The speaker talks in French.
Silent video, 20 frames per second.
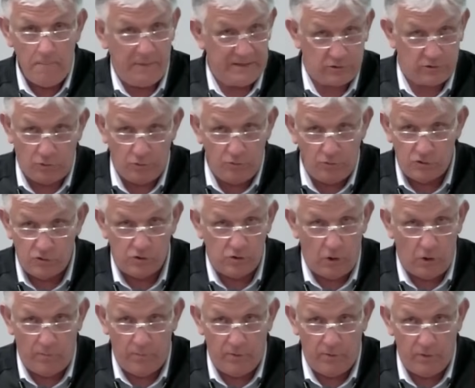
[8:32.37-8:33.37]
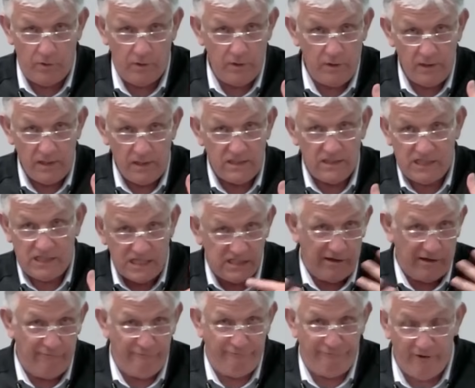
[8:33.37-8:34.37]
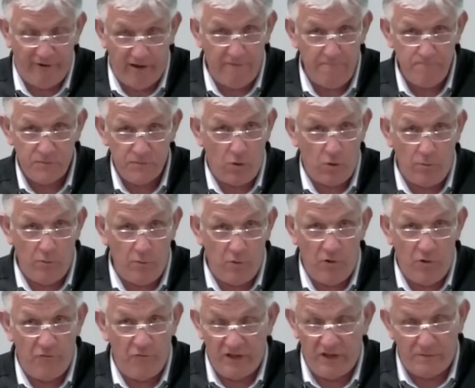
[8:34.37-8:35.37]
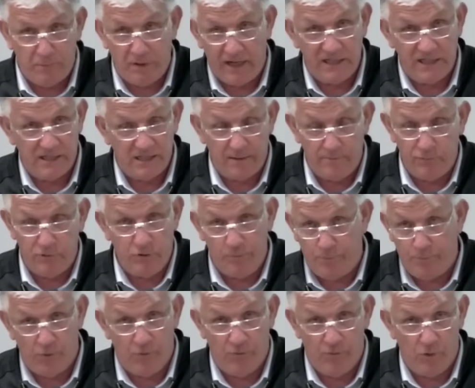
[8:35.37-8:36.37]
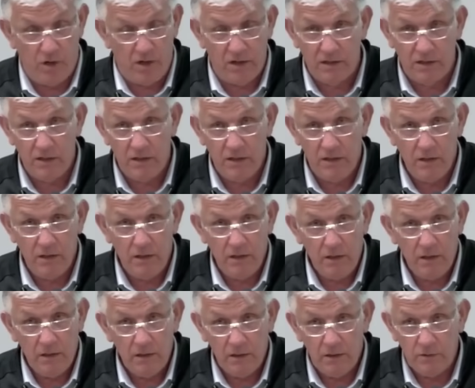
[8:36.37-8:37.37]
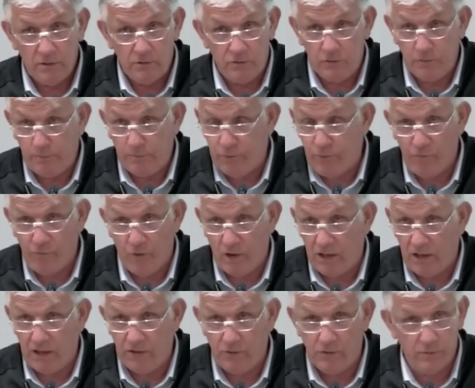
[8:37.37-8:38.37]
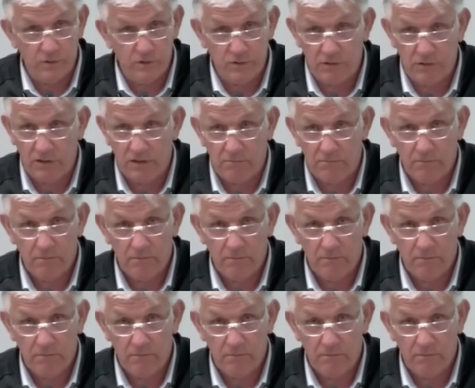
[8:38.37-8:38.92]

parce que nous sommes ses enfants, comme le fait par exemple de pourvoir. Dieu pourvoira nos besoins.